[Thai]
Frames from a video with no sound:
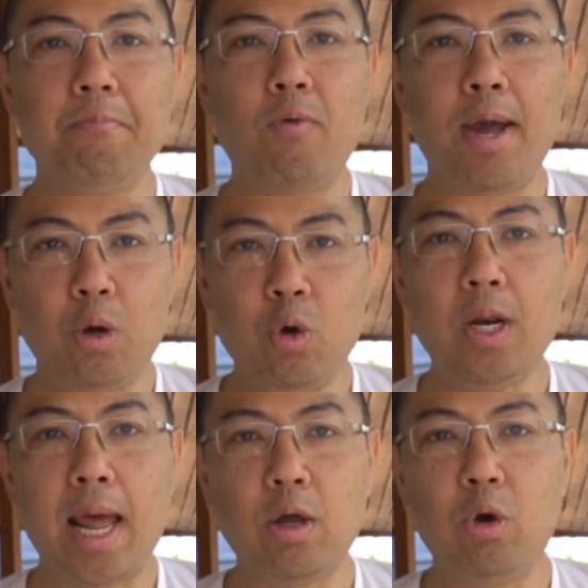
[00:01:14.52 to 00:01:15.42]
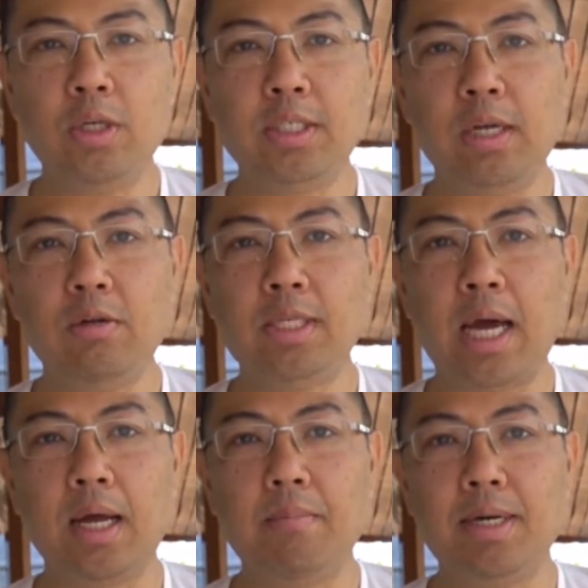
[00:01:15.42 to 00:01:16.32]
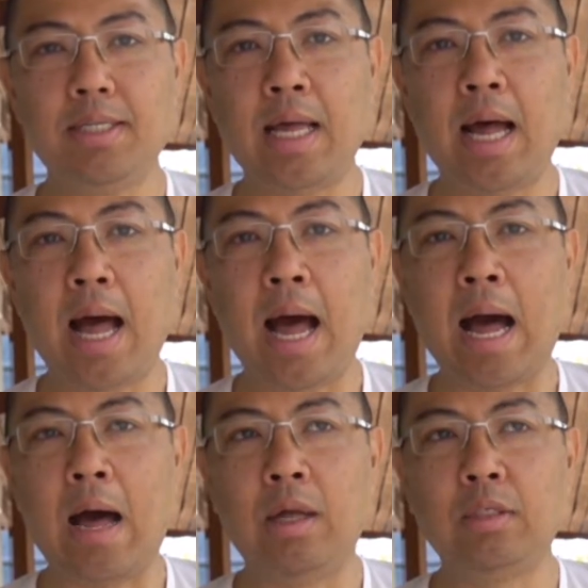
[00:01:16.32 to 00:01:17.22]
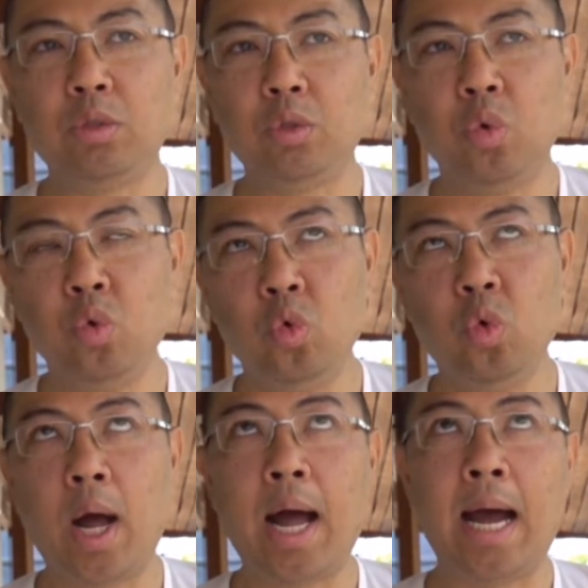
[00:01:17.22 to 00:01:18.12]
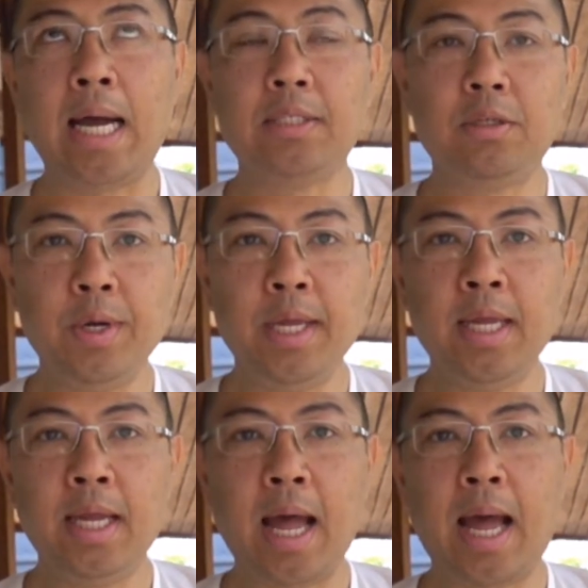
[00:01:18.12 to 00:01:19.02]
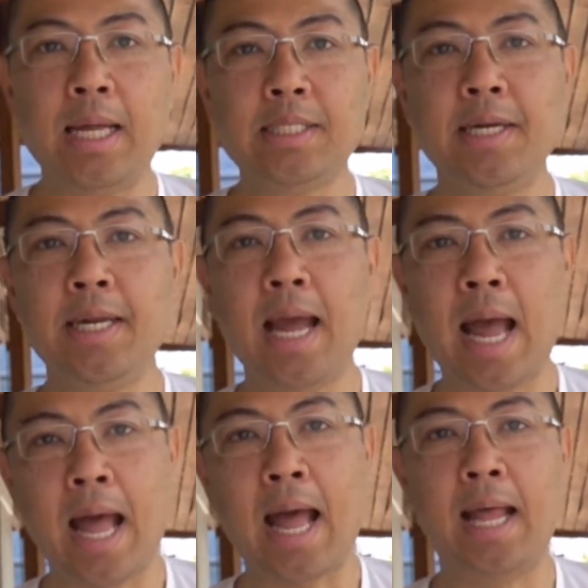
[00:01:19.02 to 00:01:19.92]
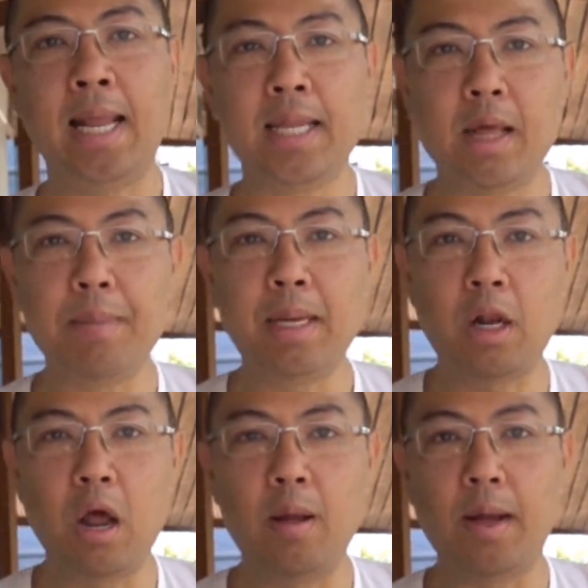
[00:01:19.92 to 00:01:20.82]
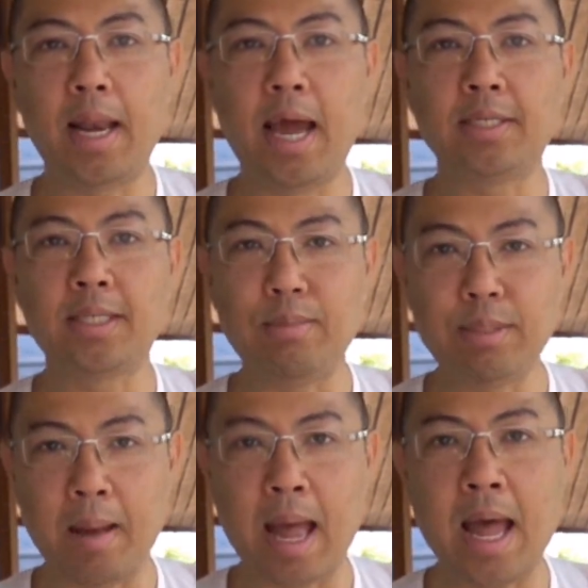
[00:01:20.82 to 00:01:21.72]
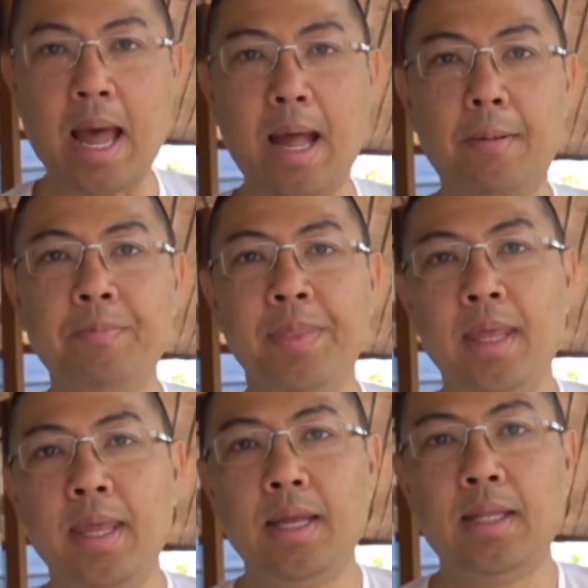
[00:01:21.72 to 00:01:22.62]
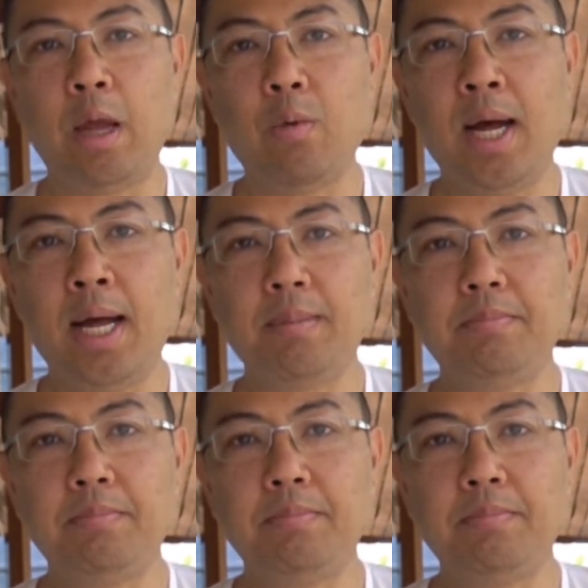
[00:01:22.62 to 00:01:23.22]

วัยรุ่นหลายคนจะรู้จักกับเบลซ่า R2 R3 R3 R อะไรเงี้ยเป็นกล้องขนาด 35 แต่ว่า